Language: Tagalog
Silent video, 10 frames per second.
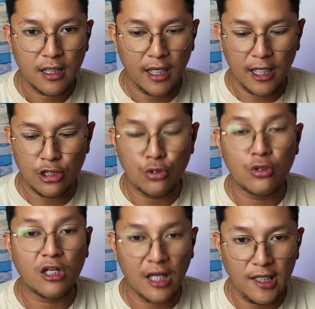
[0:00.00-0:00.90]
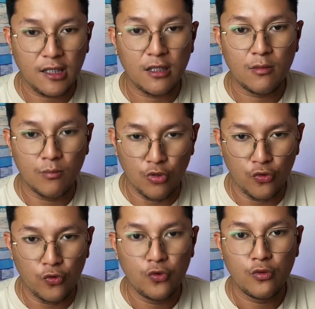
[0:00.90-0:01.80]
and yung right
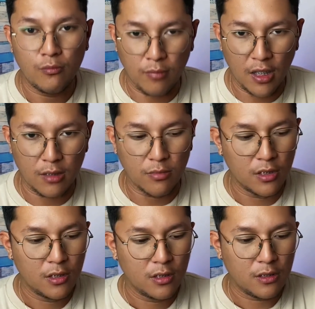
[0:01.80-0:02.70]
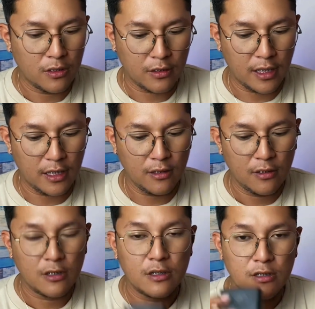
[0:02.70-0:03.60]
blue bulb. Okay?
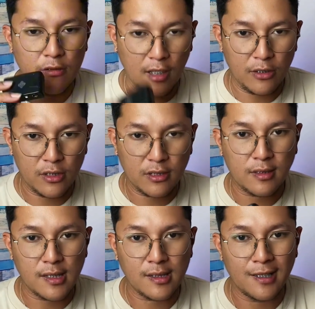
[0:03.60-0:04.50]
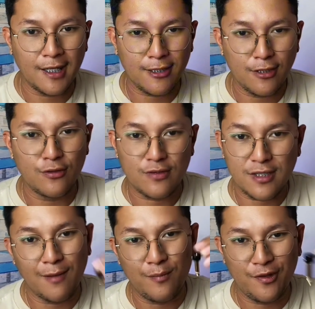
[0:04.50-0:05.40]
So ngayon, test na natin yung
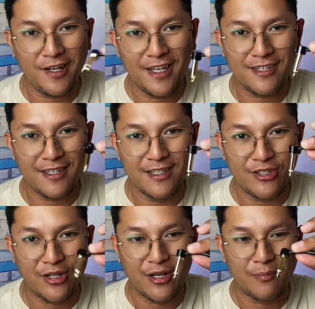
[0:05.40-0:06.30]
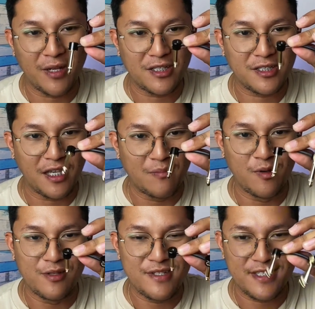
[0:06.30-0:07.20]
sample natin guitar patch
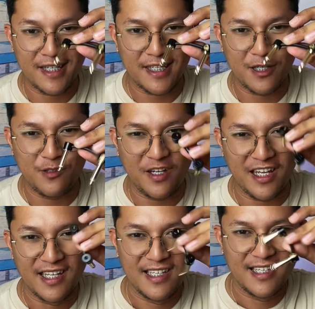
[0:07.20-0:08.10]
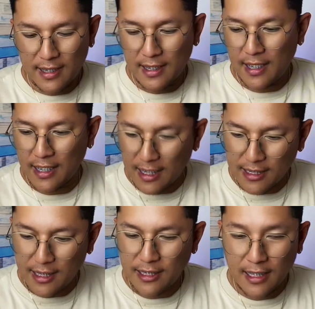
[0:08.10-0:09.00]
cables na ginawa. Ang
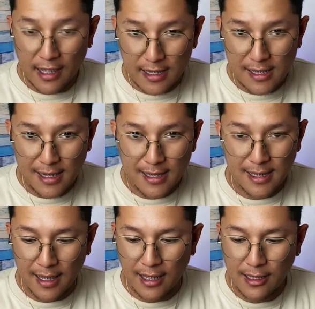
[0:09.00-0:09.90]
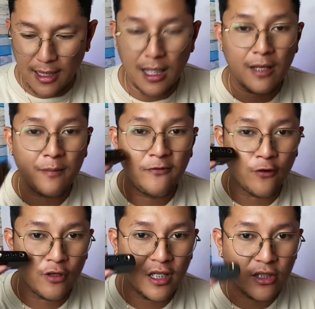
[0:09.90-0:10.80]
ganda niya guys kasi hindi lang
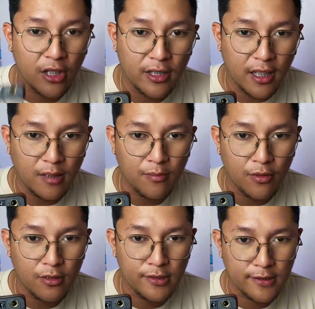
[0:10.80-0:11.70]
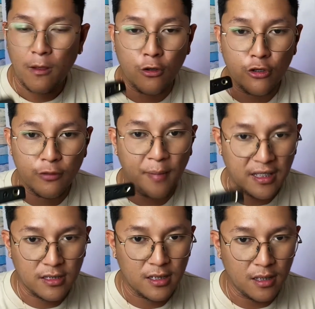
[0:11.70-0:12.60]
for guitar cables or
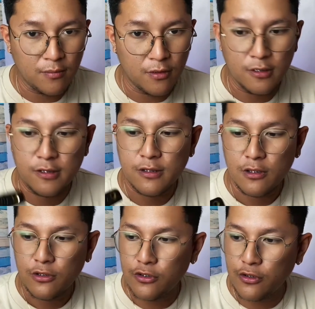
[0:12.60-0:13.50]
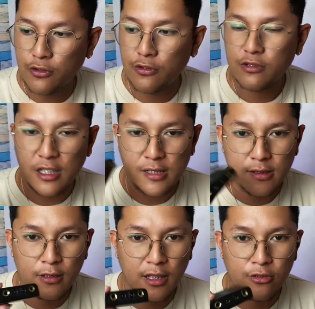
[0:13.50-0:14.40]
patch cables yung tester
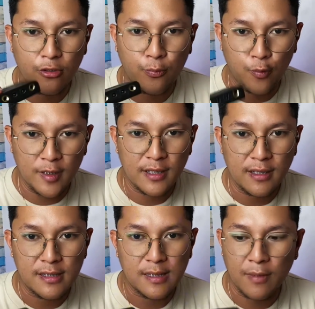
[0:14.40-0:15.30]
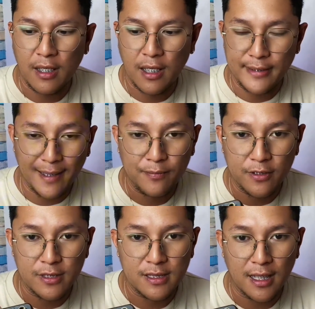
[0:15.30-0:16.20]
na to. Pwede din sa mga
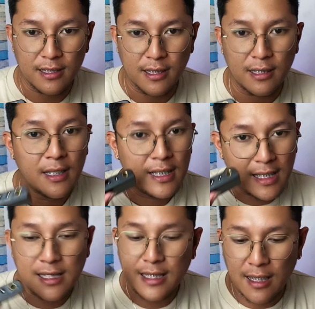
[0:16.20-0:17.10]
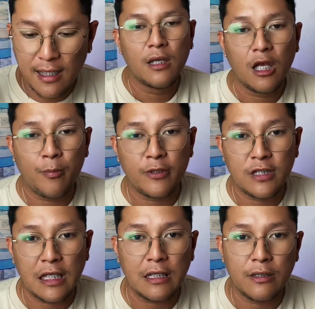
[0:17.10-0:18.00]
adapters natin. Kasi upon
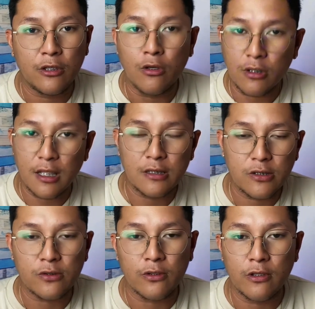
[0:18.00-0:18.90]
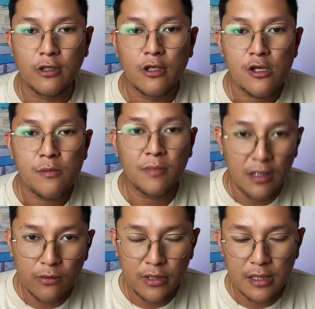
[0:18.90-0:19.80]
checking their online store,
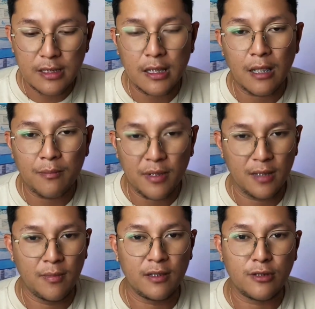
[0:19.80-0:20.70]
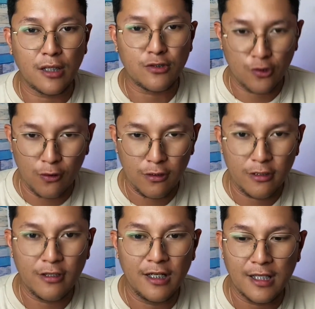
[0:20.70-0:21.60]
meron din silang binibentang
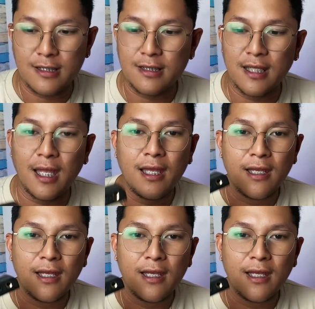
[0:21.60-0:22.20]
solderless na